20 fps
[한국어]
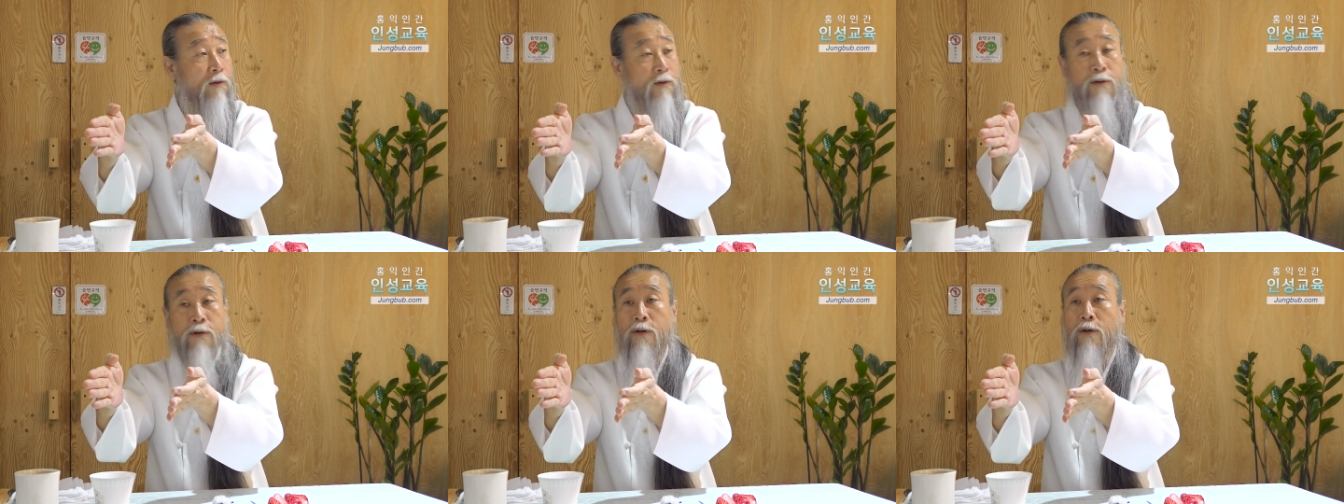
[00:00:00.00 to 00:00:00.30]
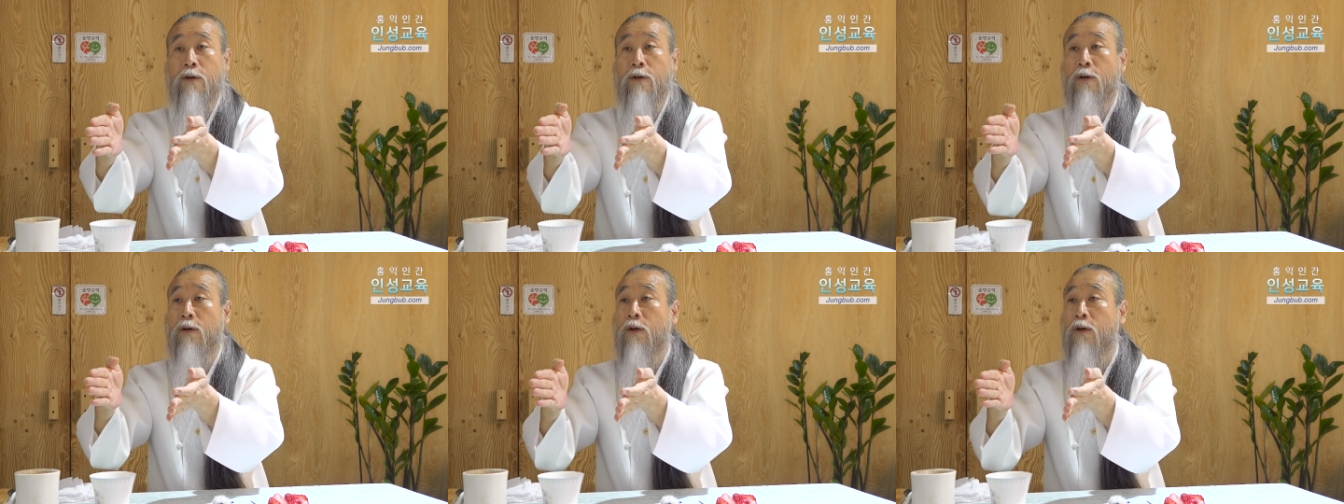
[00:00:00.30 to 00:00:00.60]

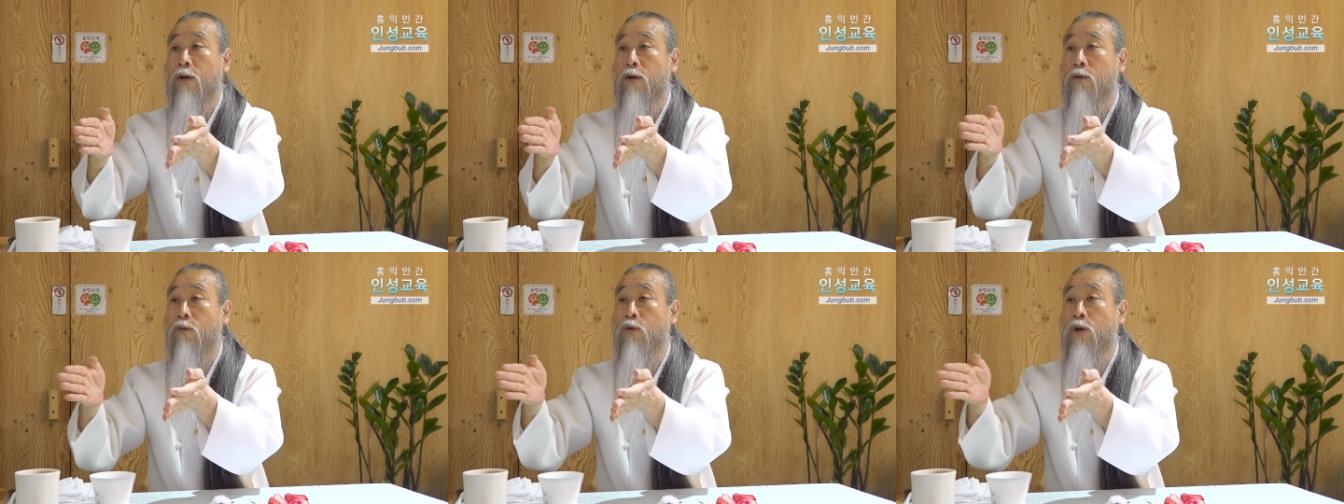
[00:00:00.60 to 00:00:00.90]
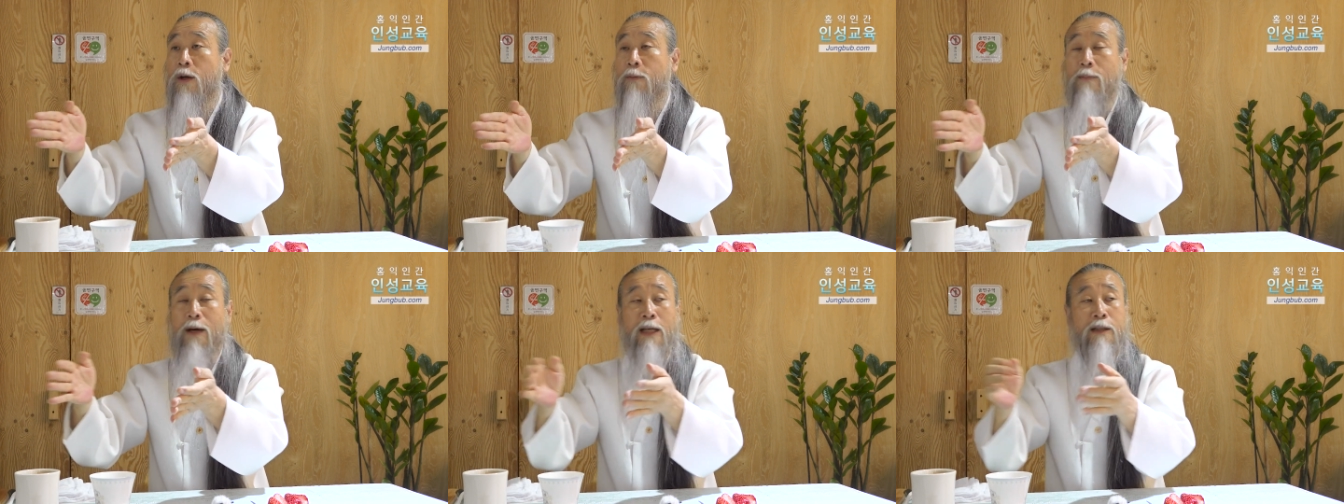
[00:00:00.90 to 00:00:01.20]
어,
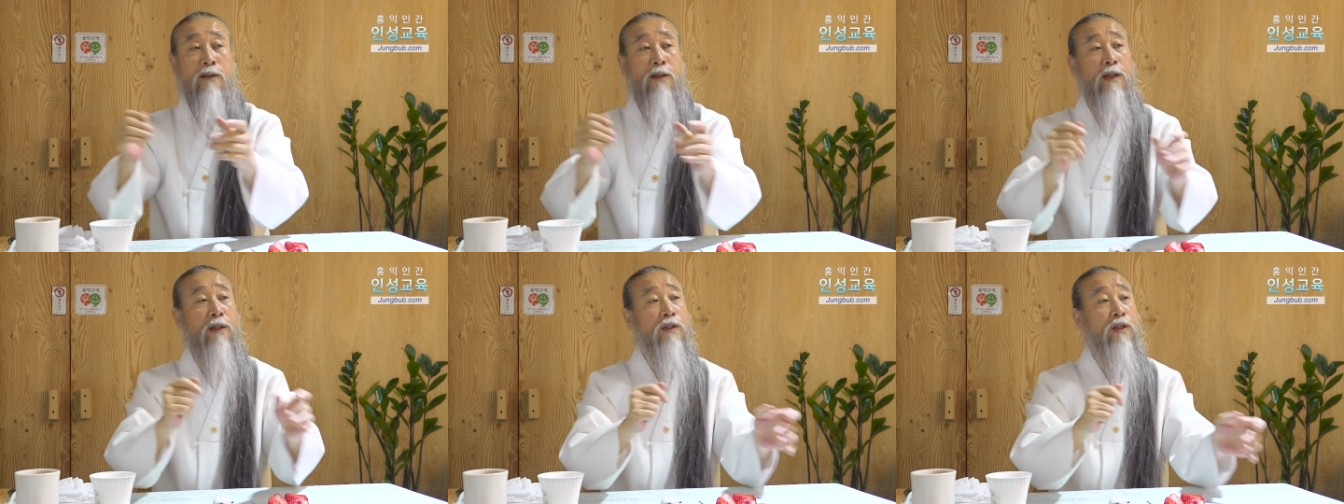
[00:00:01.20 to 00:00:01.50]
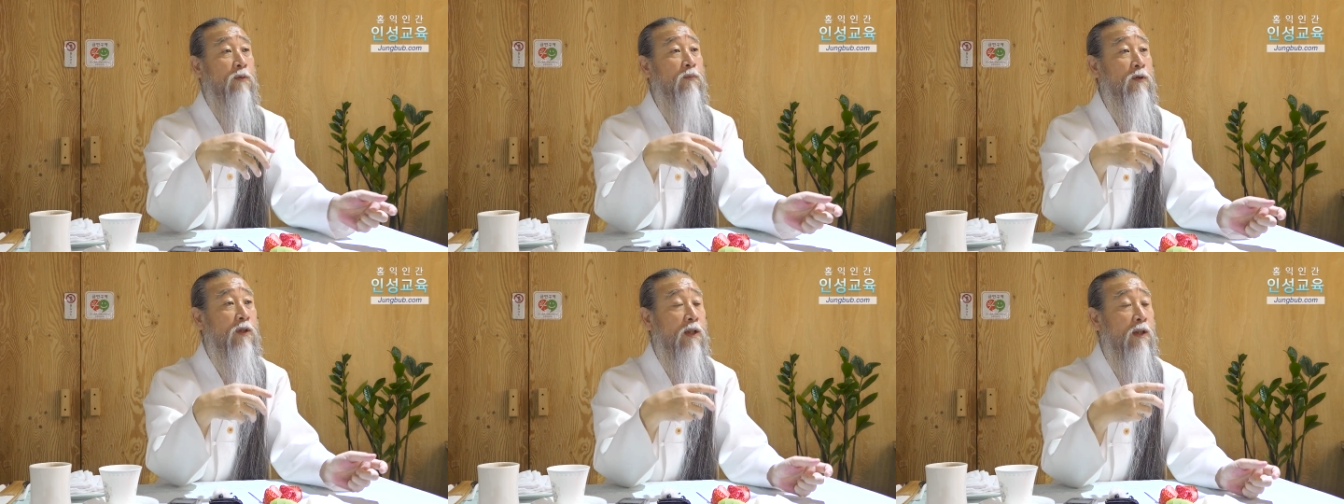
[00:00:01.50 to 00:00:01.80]
우리가 만일에
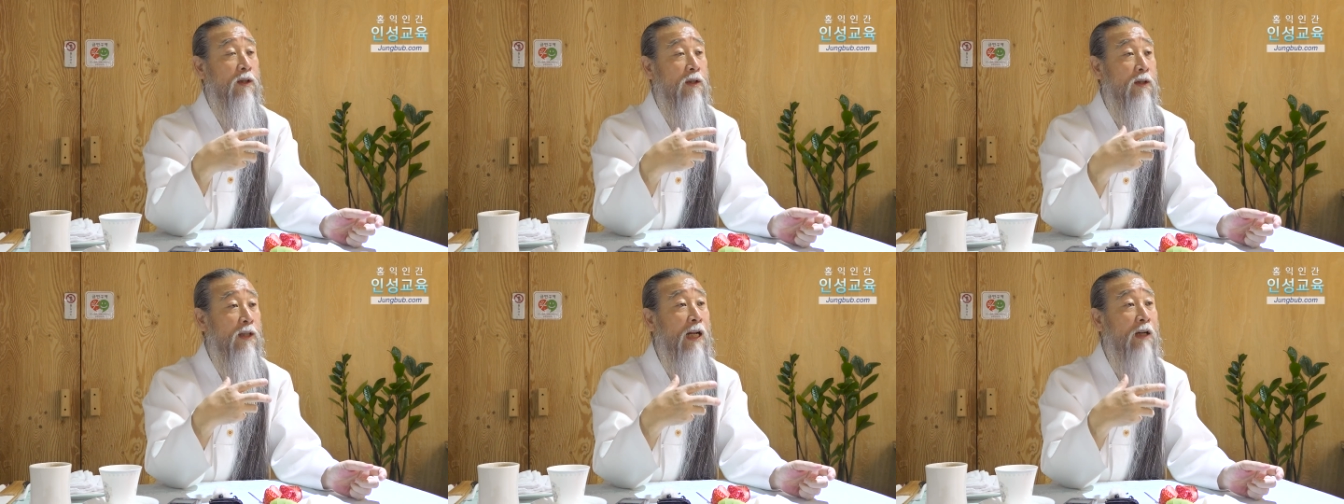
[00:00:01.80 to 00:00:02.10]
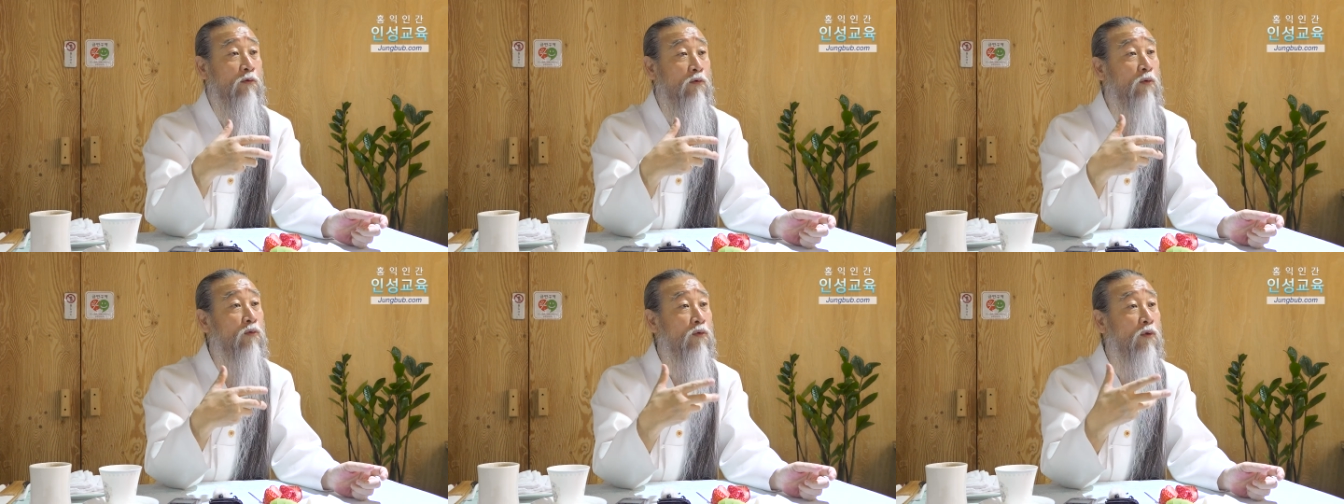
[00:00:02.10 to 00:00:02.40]
집세
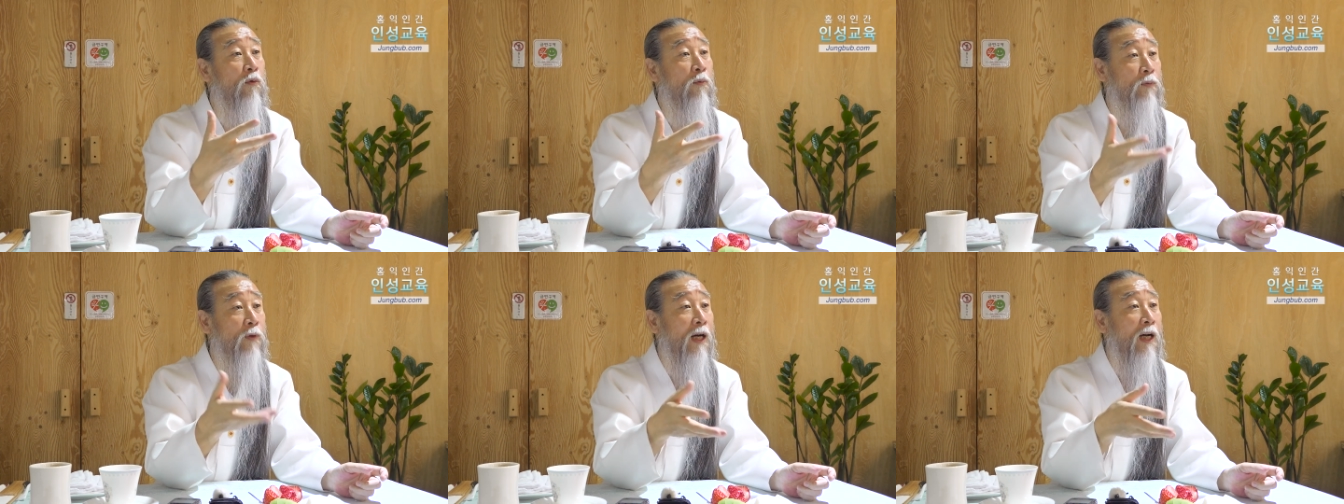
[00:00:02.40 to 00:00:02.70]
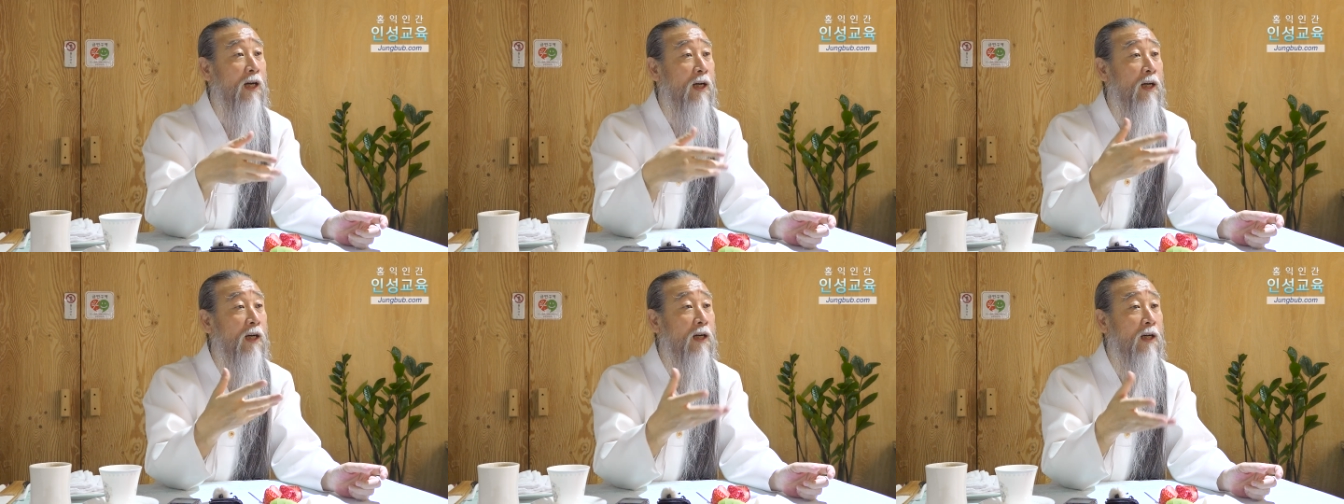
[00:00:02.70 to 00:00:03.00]
낼 돈 또
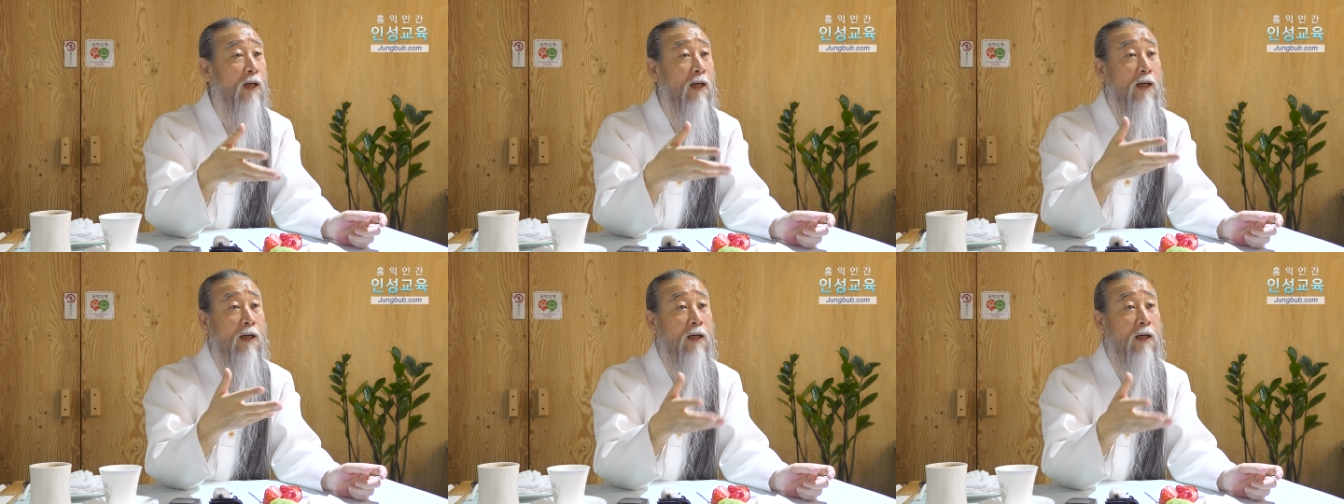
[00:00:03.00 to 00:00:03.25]
없다.